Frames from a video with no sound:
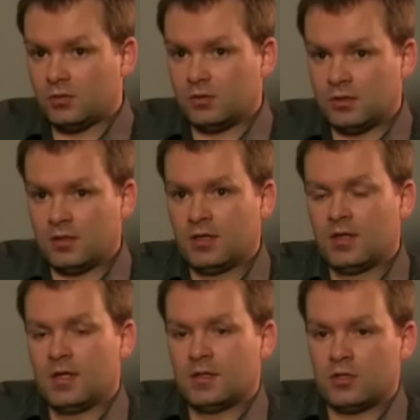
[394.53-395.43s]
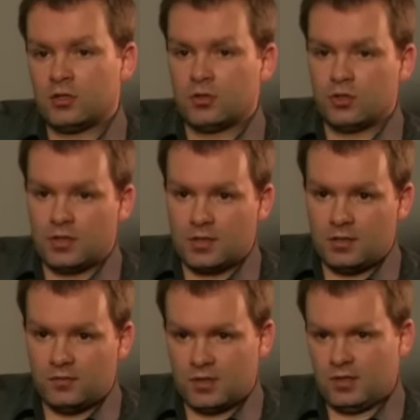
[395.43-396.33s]
То есть это значит, что человек
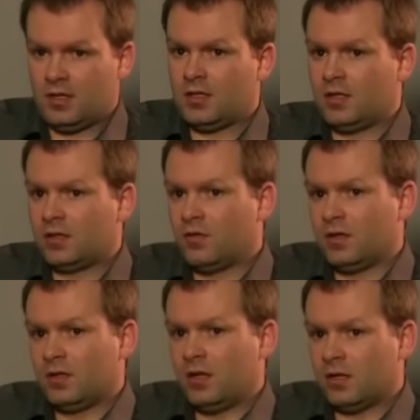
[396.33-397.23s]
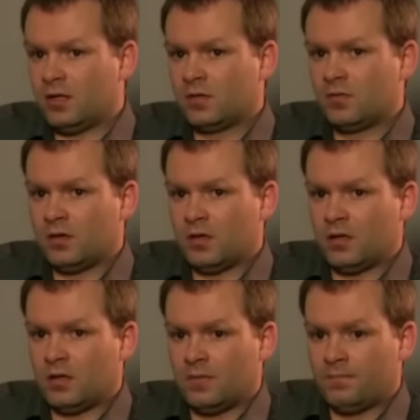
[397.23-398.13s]
не в состоянии адекватно реагировать
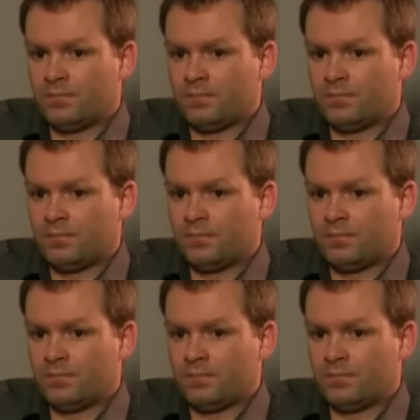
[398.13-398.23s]
на